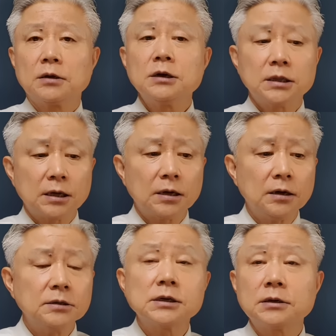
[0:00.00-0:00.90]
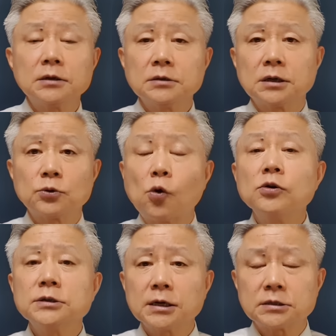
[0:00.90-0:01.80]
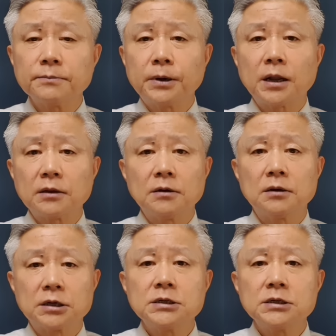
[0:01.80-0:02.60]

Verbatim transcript: 거기다가 어제는 공작성 발언을